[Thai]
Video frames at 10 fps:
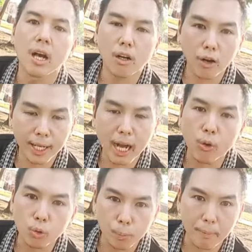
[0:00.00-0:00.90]
ก็ได้
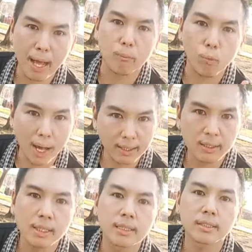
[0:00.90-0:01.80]
เอารูปแบบวัด
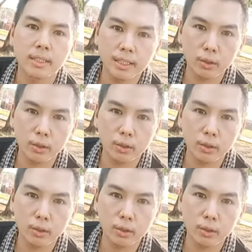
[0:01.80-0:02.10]
ที่